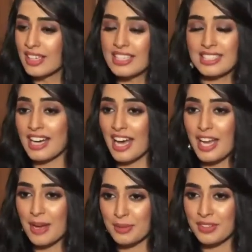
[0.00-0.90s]
रीज़न आई
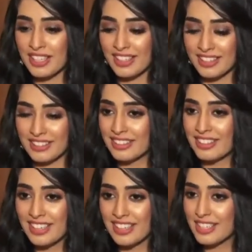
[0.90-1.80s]
एम टुडे
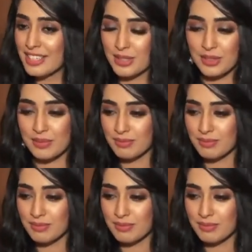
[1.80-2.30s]
हियर इज़